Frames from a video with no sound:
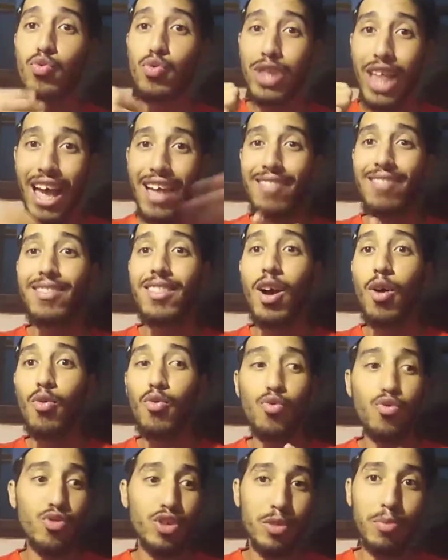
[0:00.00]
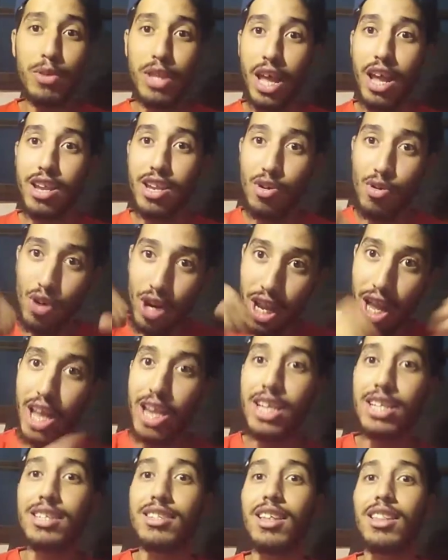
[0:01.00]
تحدى ويثبت أنه
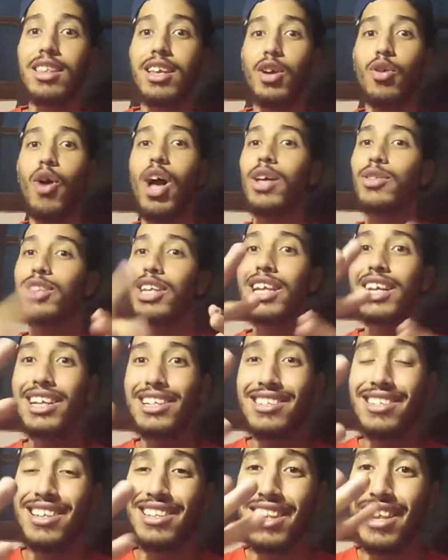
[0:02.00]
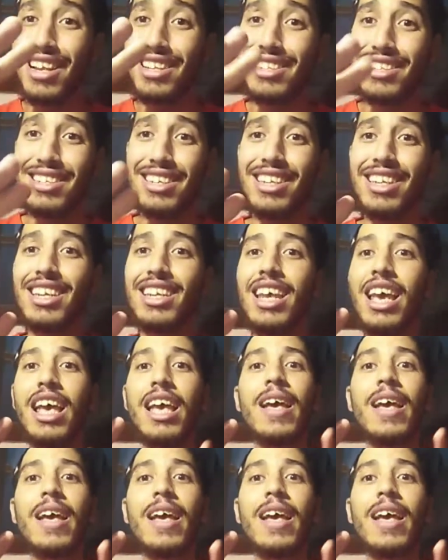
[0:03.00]
كان يستطيع تلك الثلاث سنين